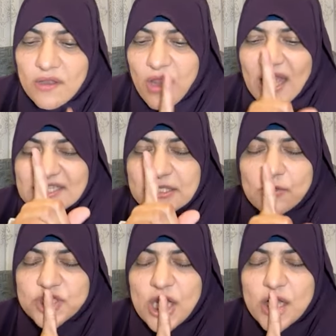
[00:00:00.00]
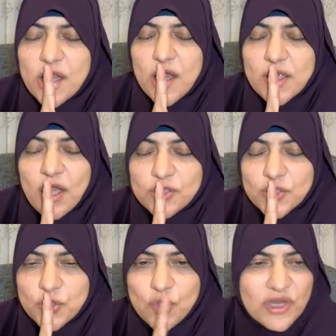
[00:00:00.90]
الله عز وجل لا
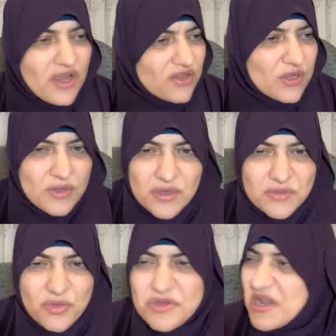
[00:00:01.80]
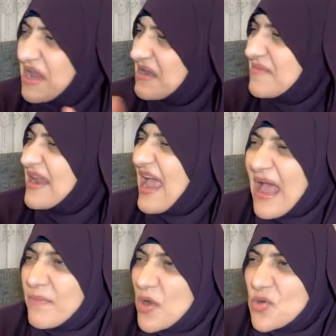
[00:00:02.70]
يعطي الدنيا يعطي الدنيا لمن
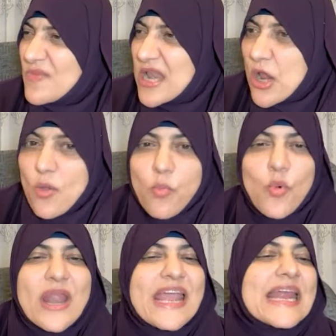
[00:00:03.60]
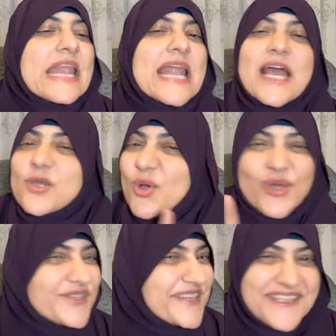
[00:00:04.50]
أحب ولمن لا يحب ولكن لا
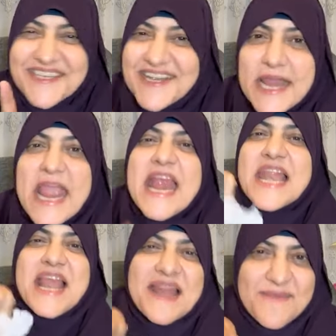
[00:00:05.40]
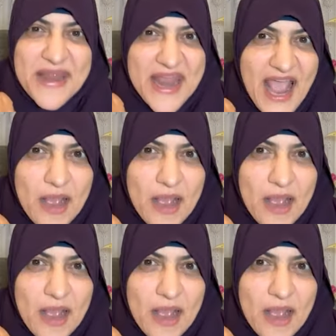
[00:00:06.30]
يعطي الدين إلا لمن